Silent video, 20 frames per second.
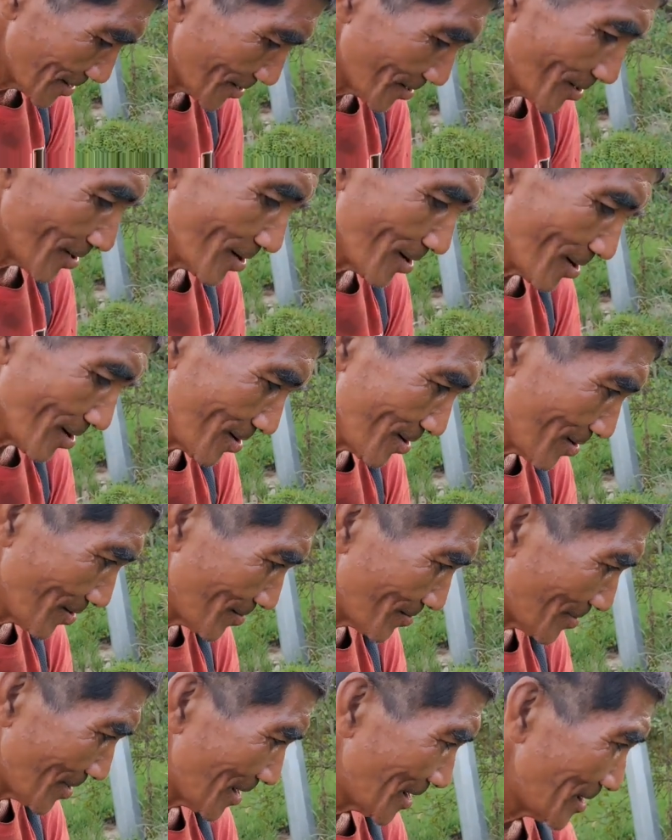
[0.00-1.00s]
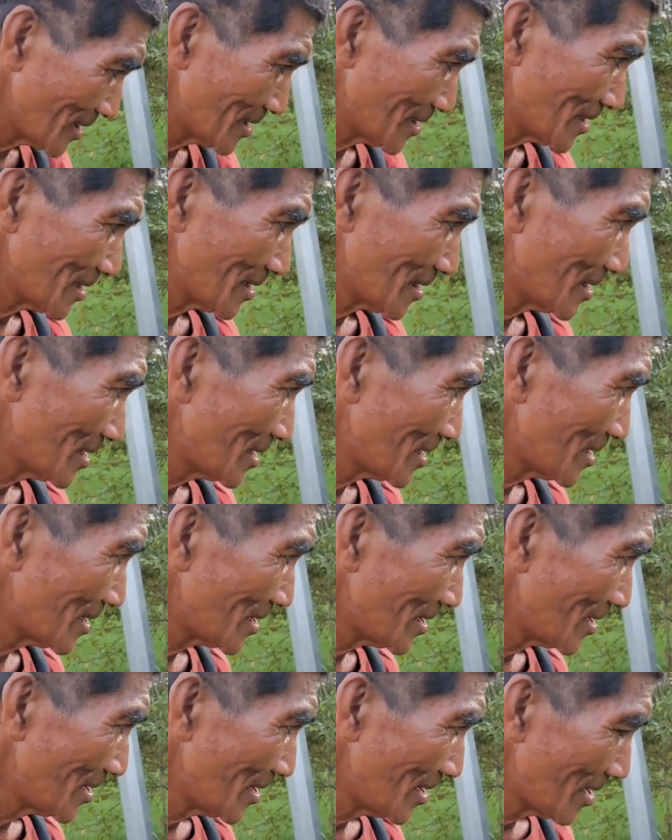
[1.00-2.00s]
Bahala. Nasaan ba yung anak
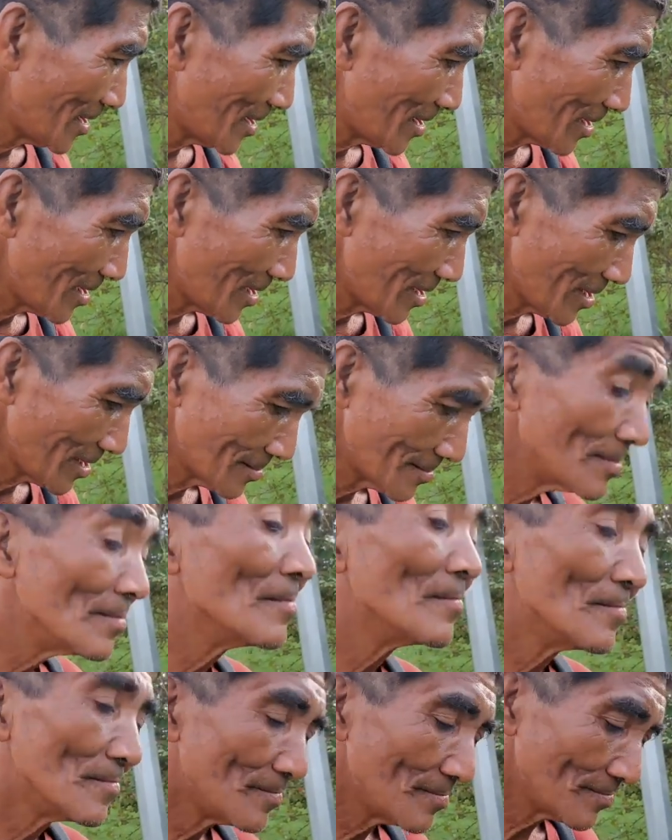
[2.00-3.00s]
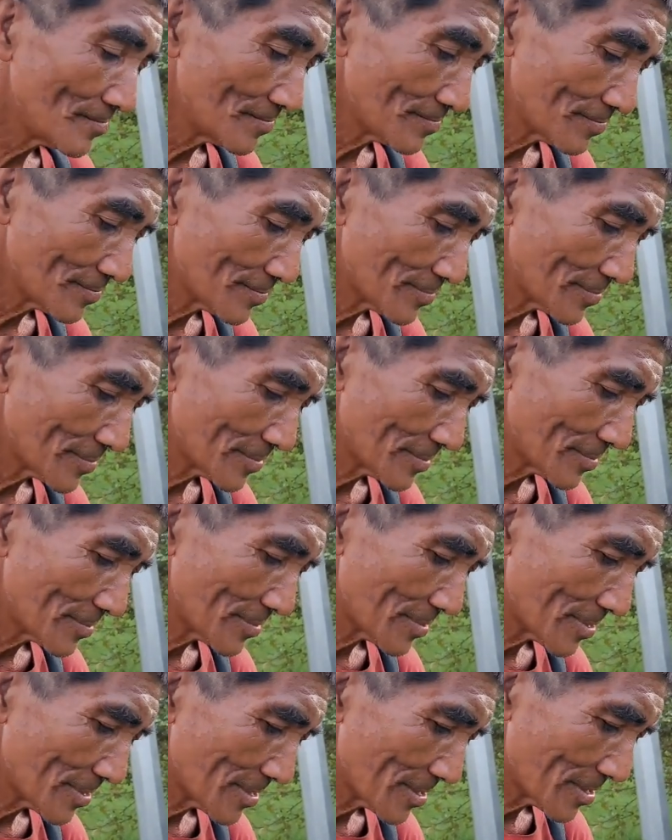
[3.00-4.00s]
mo? Dala niya?
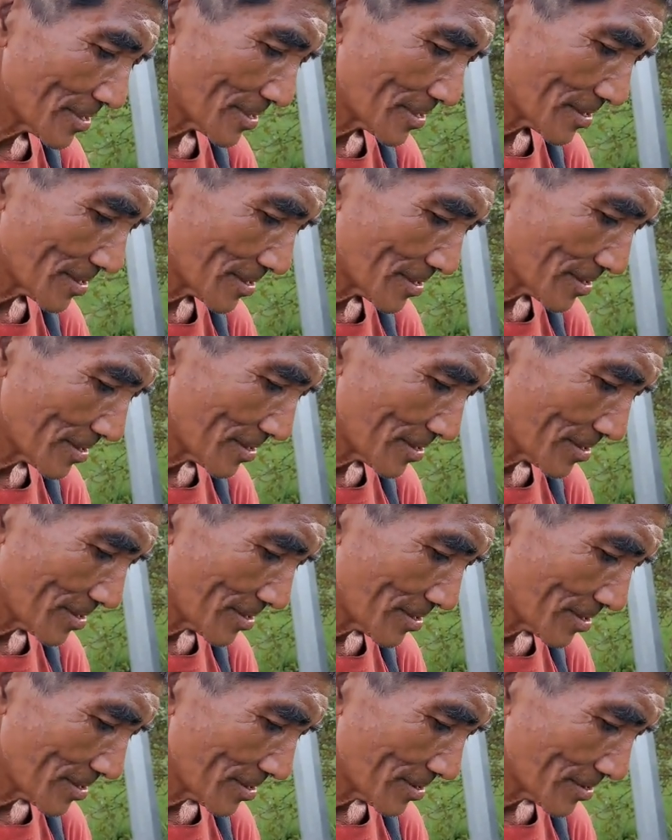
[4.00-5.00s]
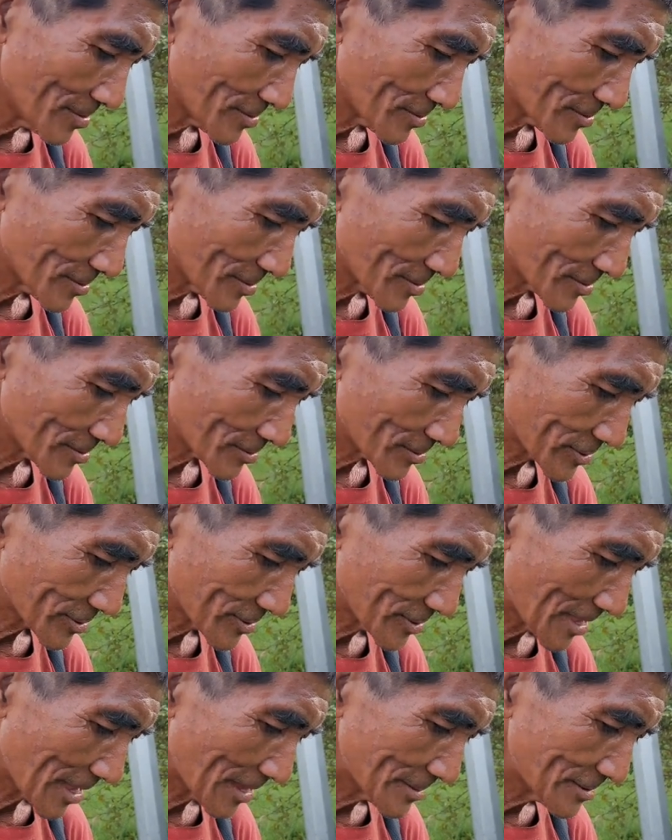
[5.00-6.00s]
Hmm. Ilan ba yon?
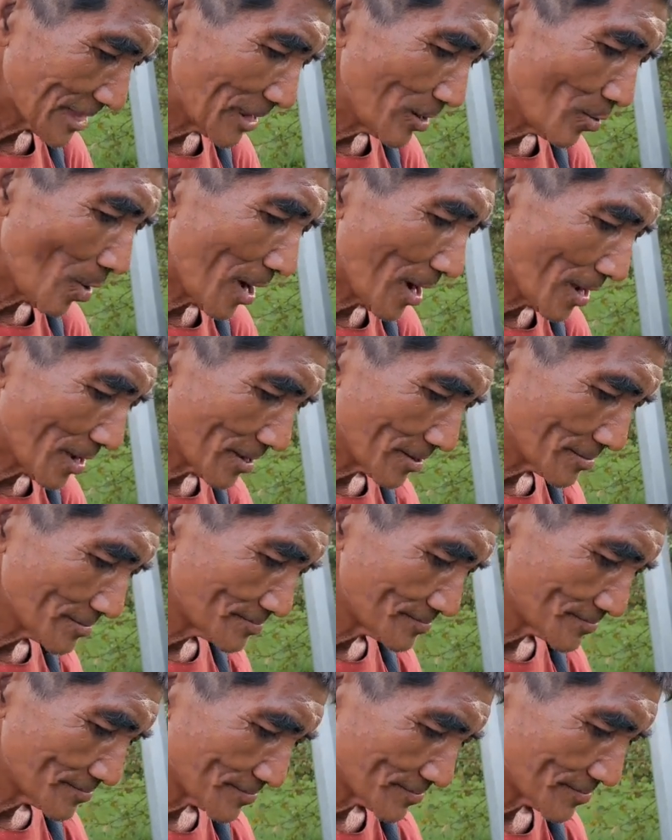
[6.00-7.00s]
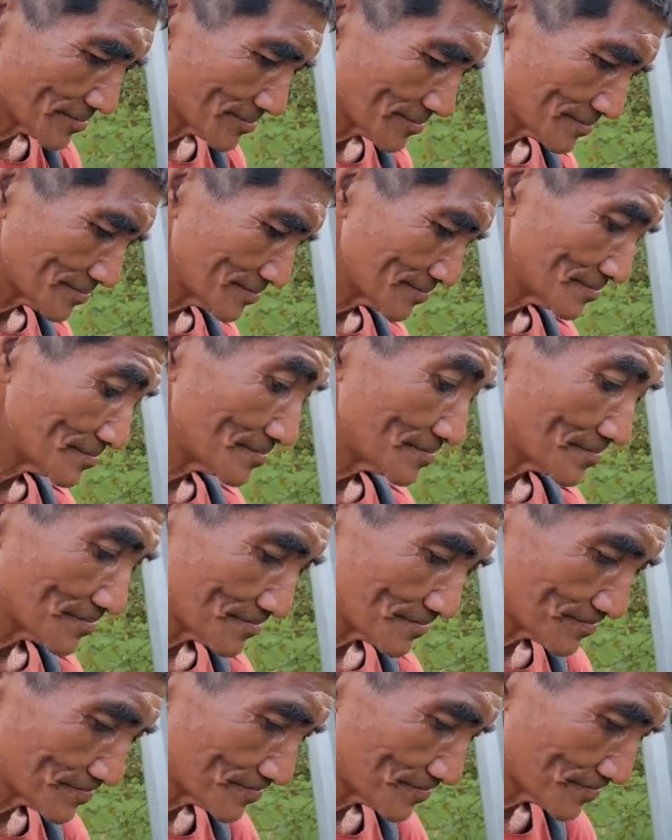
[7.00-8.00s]
Dadalawa. Dadalawa?
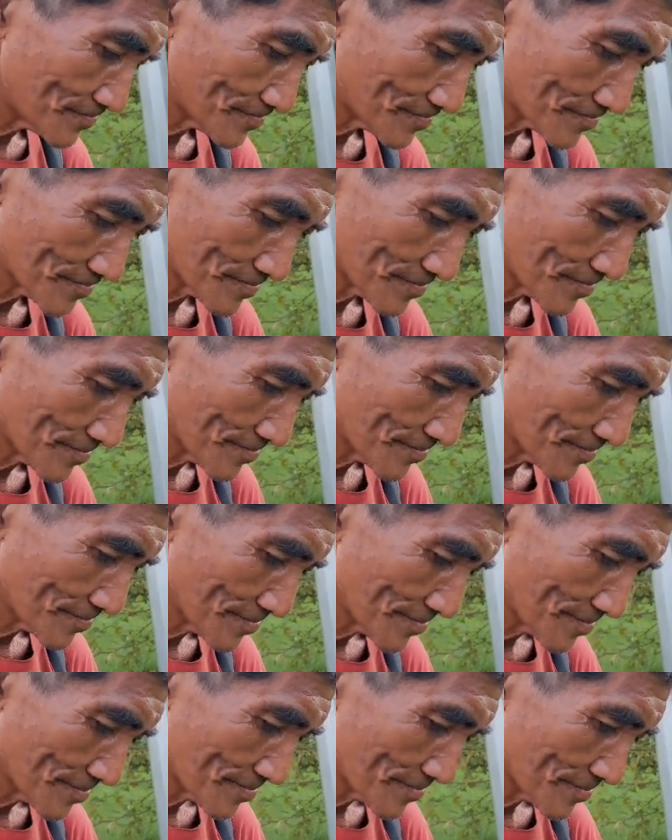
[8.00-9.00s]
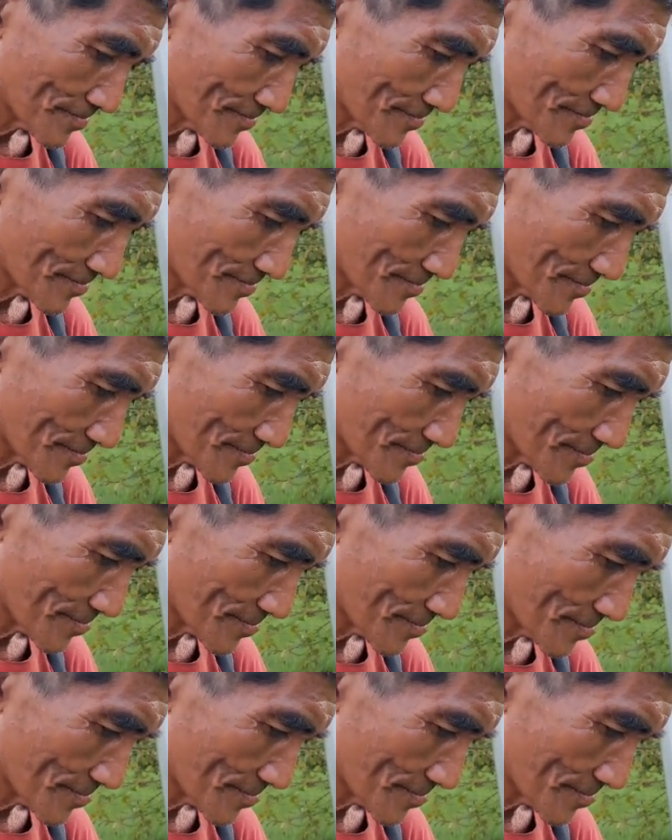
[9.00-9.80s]
Uh, ano pangalan